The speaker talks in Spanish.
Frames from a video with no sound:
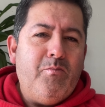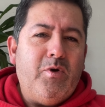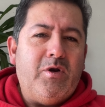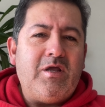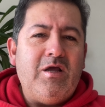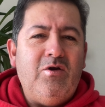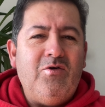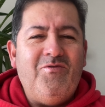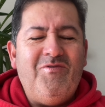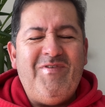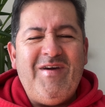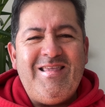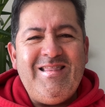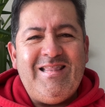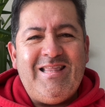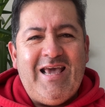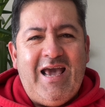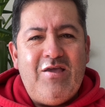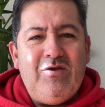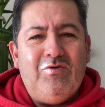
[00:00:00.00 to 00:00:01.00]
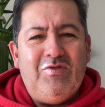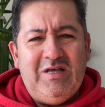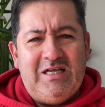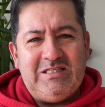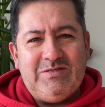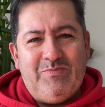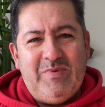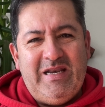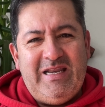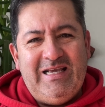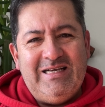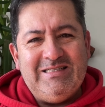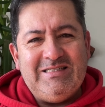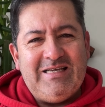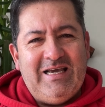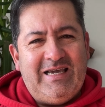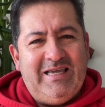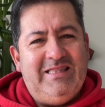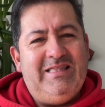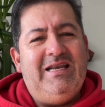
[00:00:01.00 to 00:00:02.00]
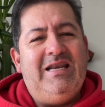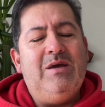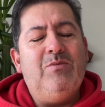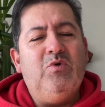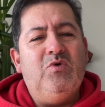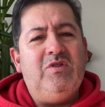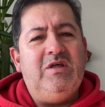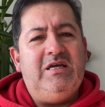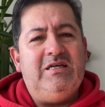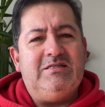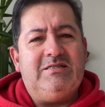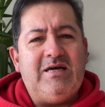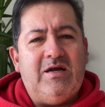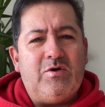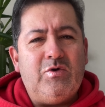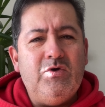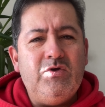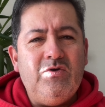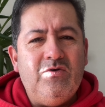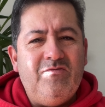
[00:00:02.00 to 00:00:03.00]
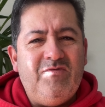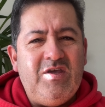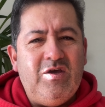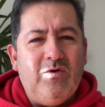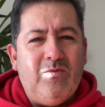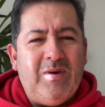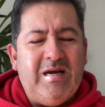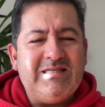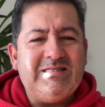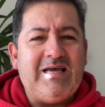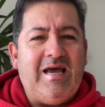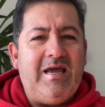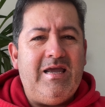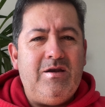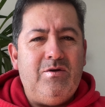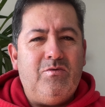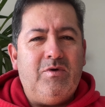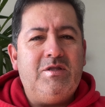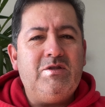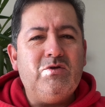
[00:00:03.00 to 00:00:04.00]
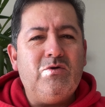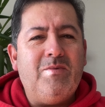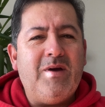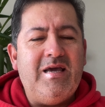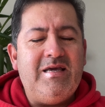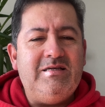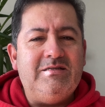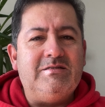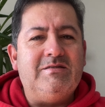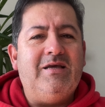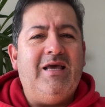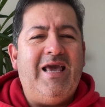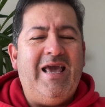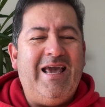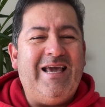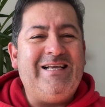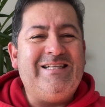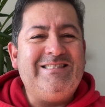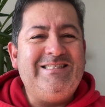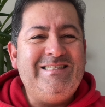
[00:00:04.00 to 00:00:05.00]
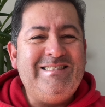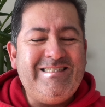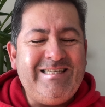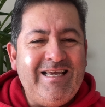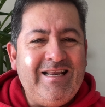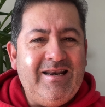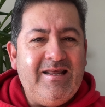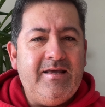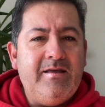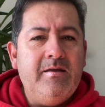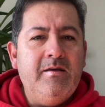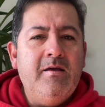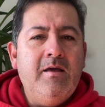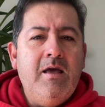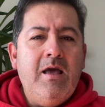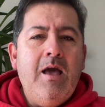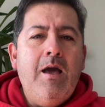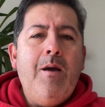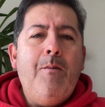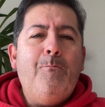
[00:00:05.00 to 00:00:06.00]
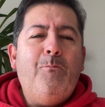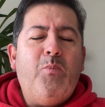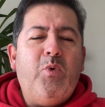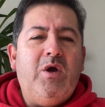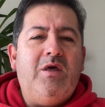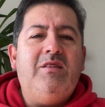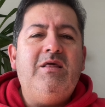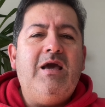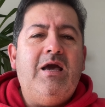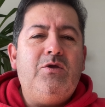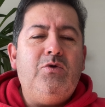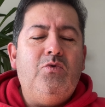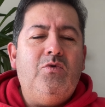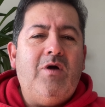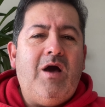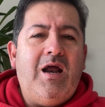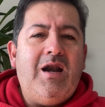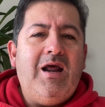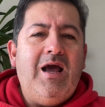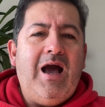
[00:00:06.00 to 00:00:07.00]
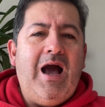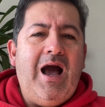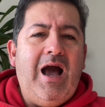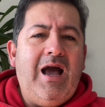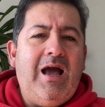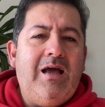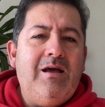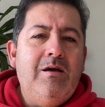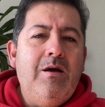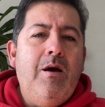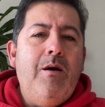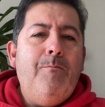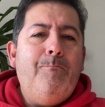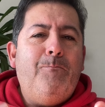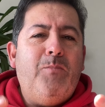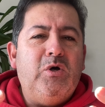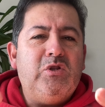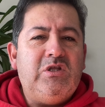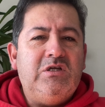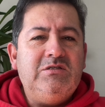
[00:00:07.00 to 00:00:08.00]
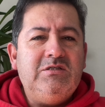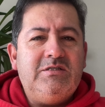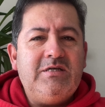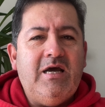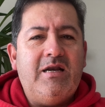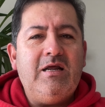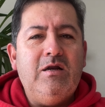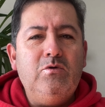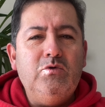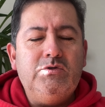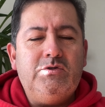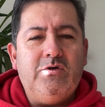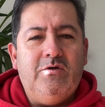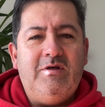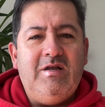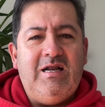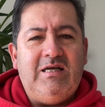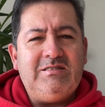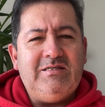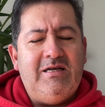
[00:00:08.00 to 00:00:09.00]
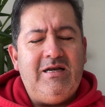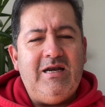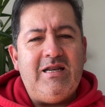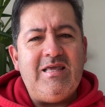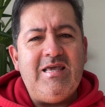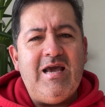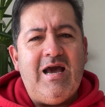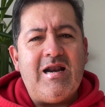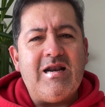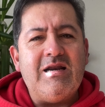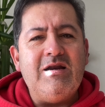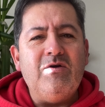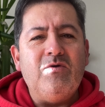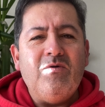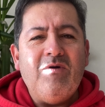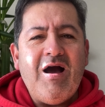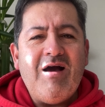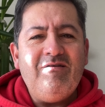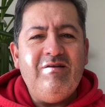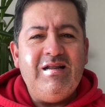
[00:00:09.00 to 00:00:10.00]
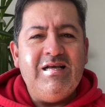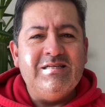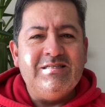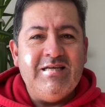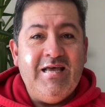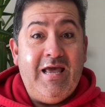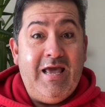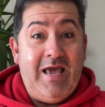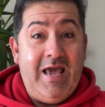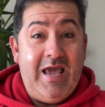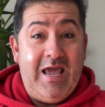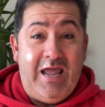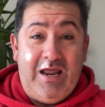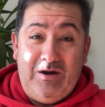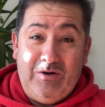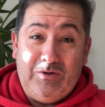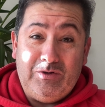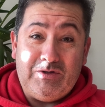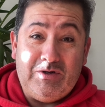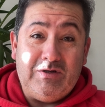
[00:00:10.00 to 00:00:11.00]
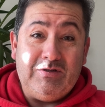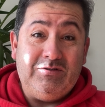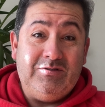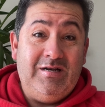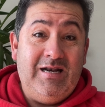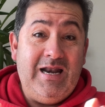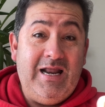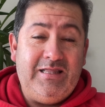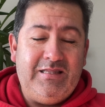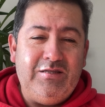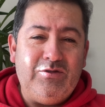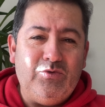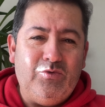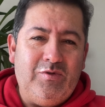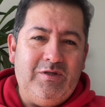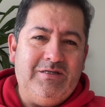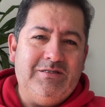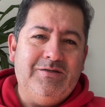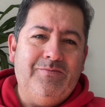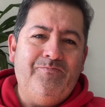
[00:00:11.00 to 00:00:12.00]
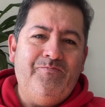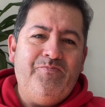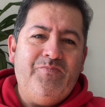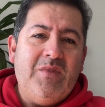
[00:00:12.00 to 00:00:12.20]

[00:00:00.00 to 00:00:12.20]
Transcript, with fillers: Porque los 20 años de experiencia que tenemos de desarrollo de biomasa en nuestro país, en Chile, puede ayudar a potenciar el uso de las energías renovables en otras latitudes.